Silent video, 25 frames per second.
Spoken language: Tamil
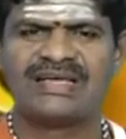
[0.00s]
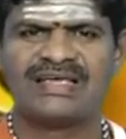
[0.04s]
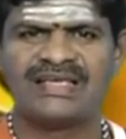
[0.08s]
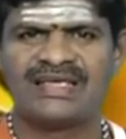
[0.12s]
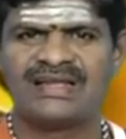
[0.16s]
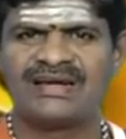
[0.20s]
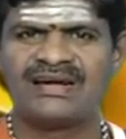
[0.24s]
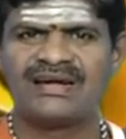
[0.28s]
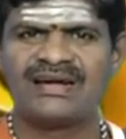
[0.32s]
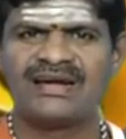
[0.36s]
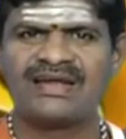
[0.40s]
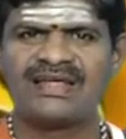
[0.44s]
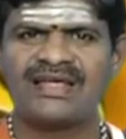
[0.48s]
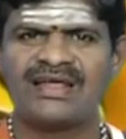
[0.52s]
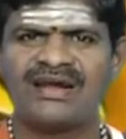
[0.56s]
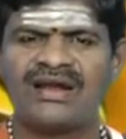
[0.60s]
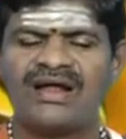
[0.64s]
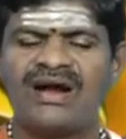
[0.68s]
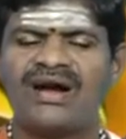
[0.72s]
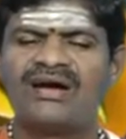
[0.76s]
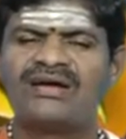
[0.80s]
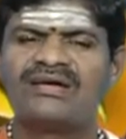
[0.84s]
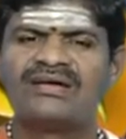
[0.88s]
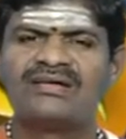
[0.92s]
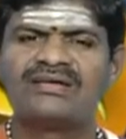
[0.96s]
இன்றைய
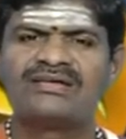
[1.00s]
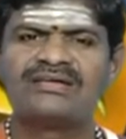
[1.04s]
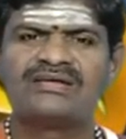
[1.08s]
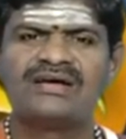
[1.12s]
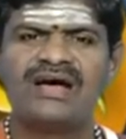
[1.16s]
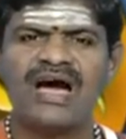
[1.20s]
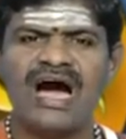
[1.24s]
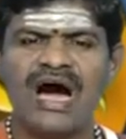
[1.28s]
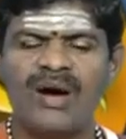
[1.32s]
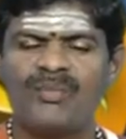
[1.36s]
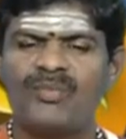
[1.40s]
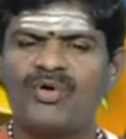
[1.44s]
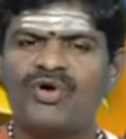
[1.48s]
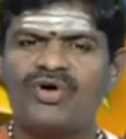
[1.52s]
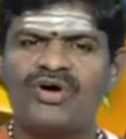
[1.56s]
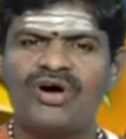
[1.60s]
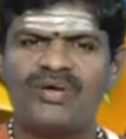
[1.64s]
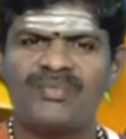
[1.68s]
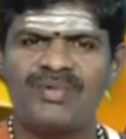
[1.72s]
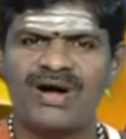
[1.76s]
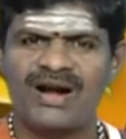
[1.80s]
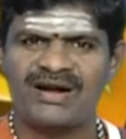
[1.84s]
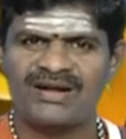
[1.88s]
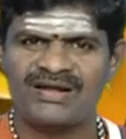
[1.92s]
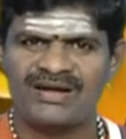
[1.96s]
நாள்
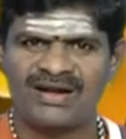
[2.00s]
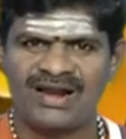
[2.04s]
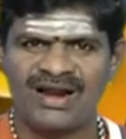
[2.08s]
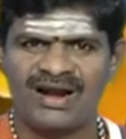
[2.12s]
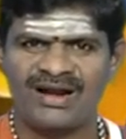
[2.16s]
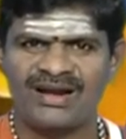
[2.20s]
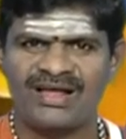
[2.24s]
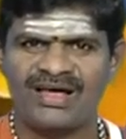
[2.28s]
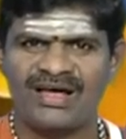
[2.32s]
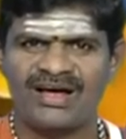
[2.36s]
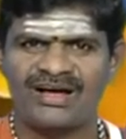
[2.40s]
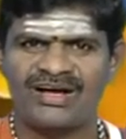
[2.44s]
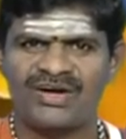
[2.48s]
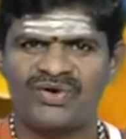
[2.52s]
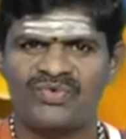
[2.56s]
அமோகமான நாளாக